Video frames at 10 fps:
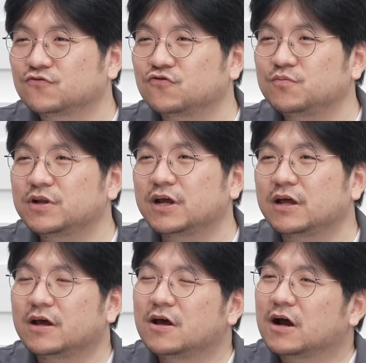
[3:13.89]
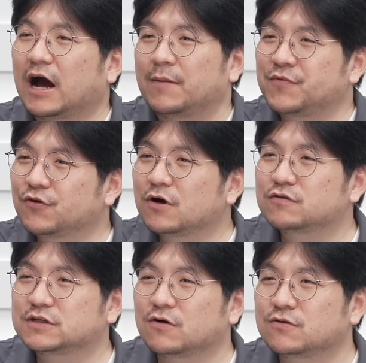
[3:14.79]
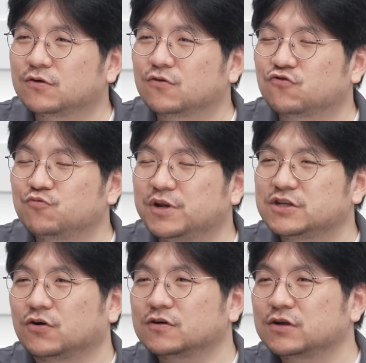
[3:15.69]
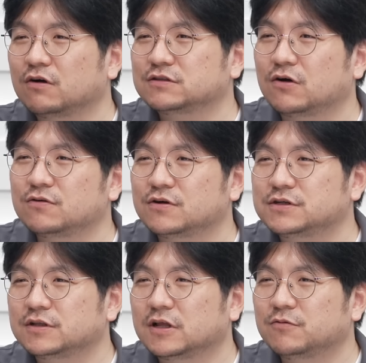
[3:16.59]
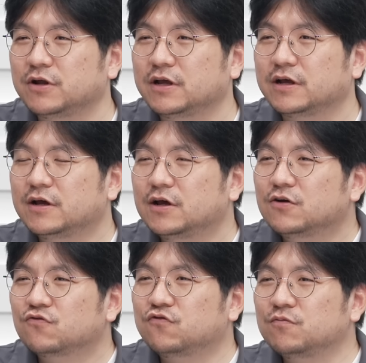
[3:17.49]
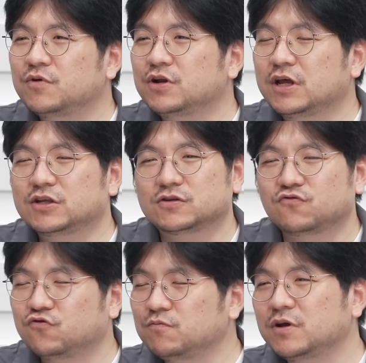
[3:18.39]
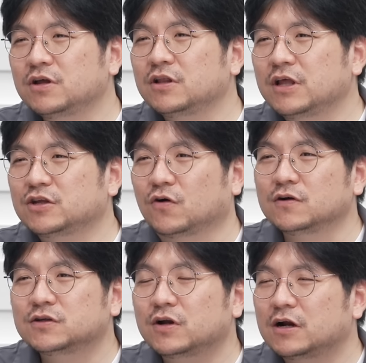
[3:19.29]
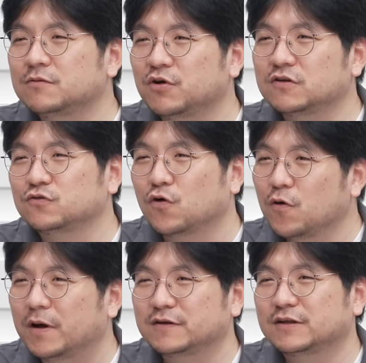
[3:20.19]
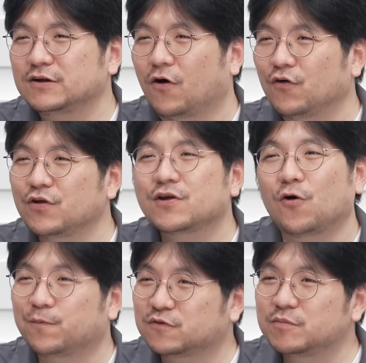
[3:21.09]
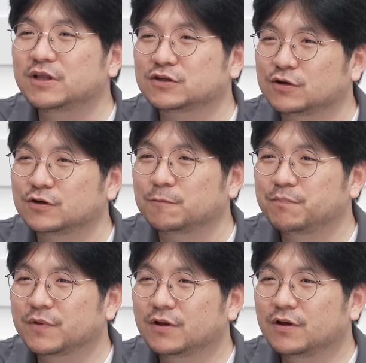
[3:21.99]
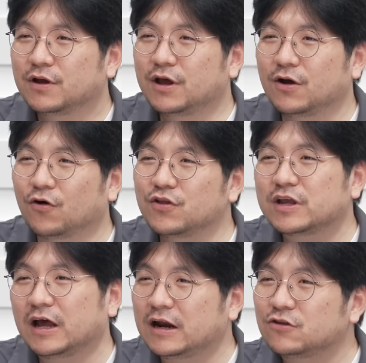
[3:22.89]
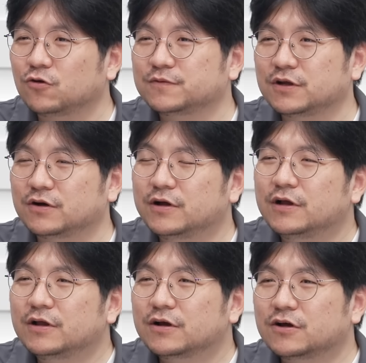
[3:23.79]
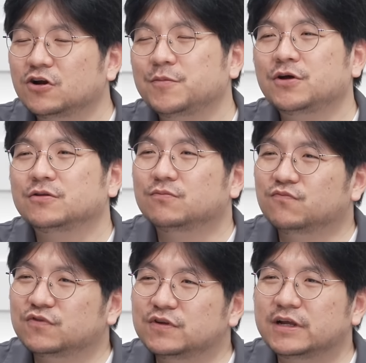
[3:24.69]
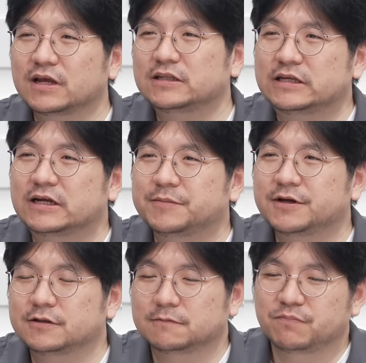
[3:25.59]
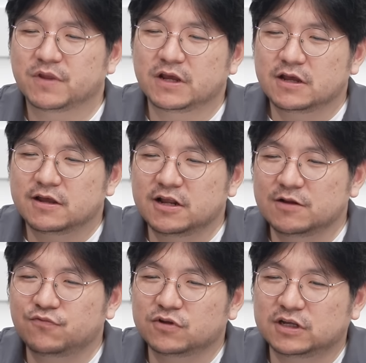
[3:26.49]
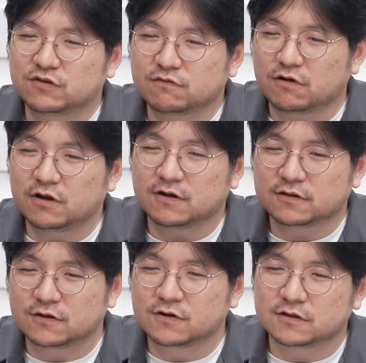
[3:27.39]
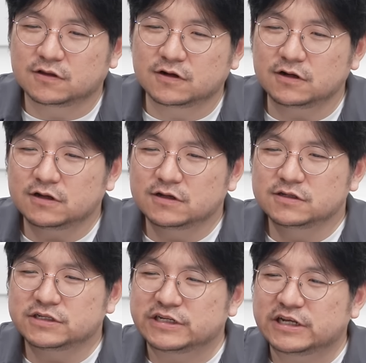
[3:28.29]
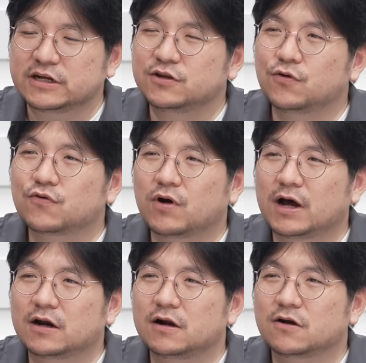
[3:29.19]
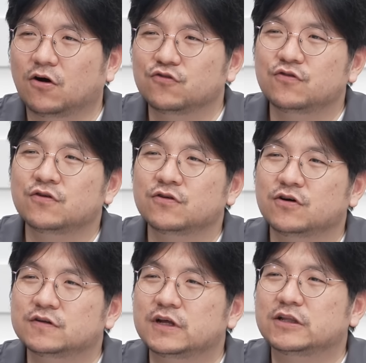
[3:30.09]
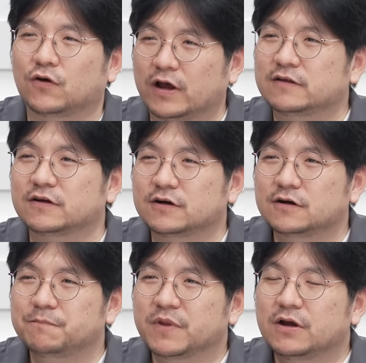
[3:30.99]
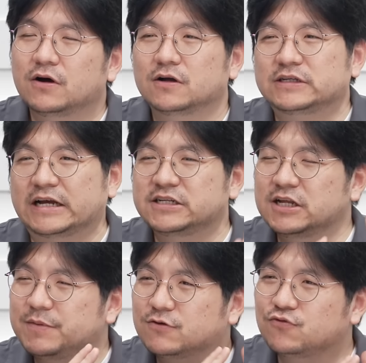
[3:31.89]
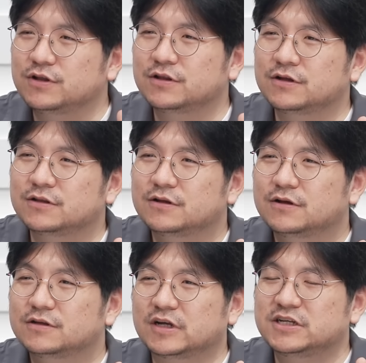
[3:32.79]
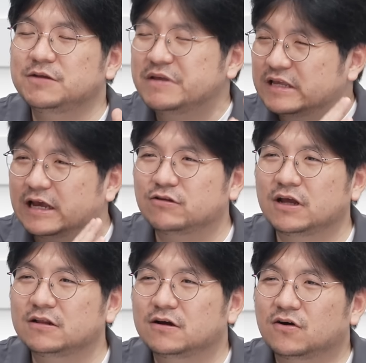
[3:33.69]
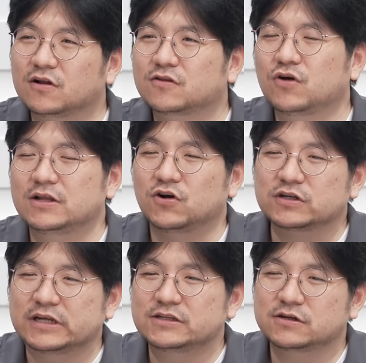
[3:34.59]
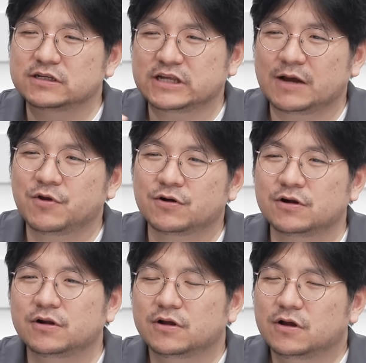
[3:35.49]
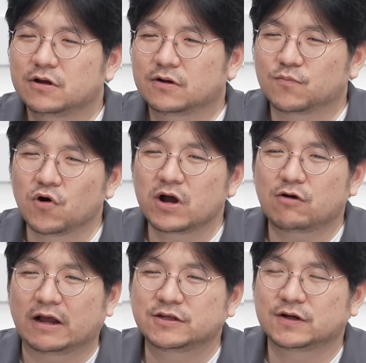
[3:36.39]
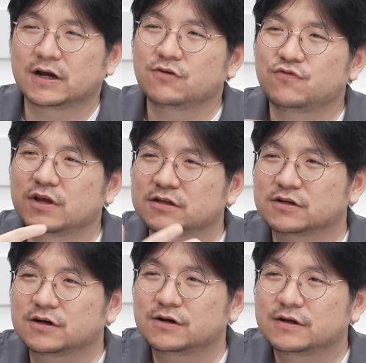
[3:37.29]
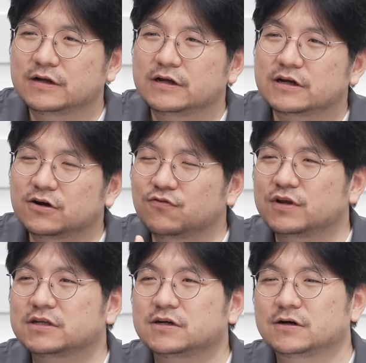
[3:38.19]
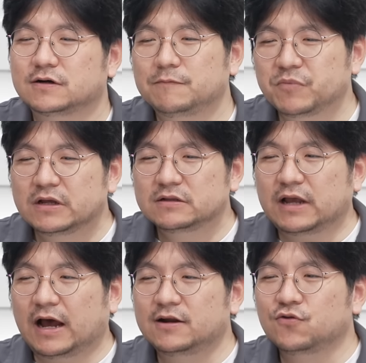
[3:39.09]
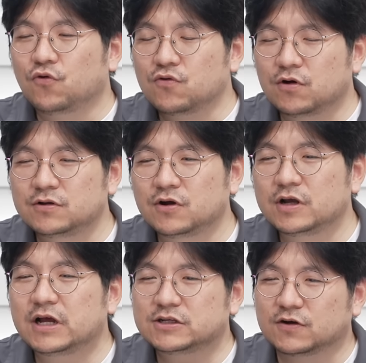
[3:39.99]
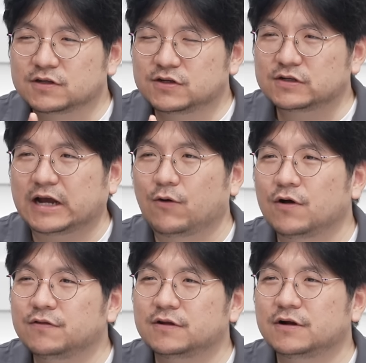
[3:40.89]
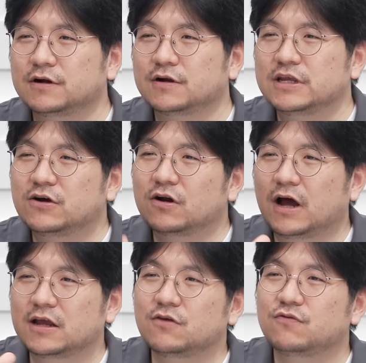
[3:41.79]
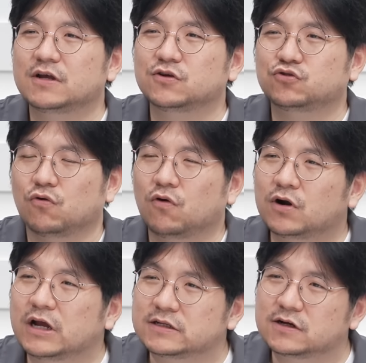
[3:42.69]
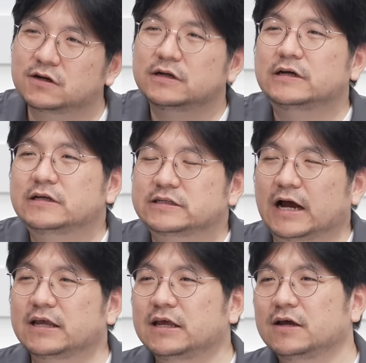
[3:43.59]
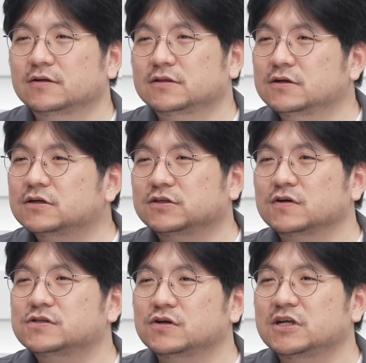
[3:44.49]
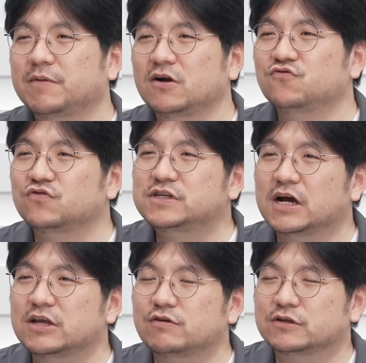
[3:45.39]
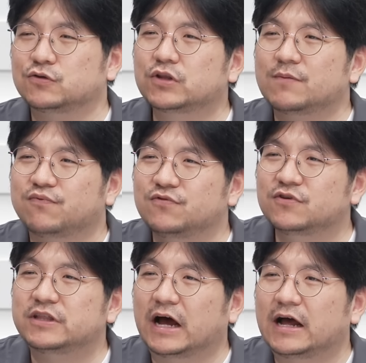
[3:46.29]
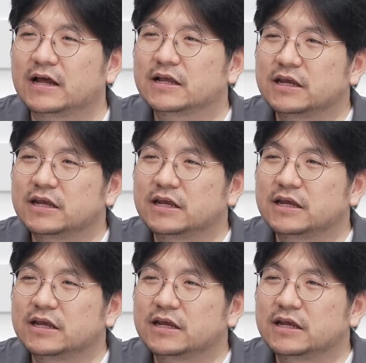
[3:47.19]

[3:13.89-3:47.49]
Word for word: 국민의 그렇지. 감정하고 싸우는 거고 국민의 정서하고 싸우는 것이기 때문에 국민의 국민의 정서라는 면에서 놓고 봤을 때는 얻을 게 없습니다. 유리할 게 없는데. 네, 얻을 게 하나도 생각해도. 없어요. 그러면 무슨 얘기가 되냐면 일부 기득권의 어떤 것들을 지키는 효과를 거두는 것에 더해서 자신이 믿고 있는 자신이 믿게 된 음. 어떠한 역사적인 사명을 뭔가 관철하기 위해서 그걸 위해서 다른 공권력이나 정치적 자원들을 이걸 하기 위해서 동원해서 자기의 어떤 그 정치적 기반을 유지하기 위해서 쏟아붓는다.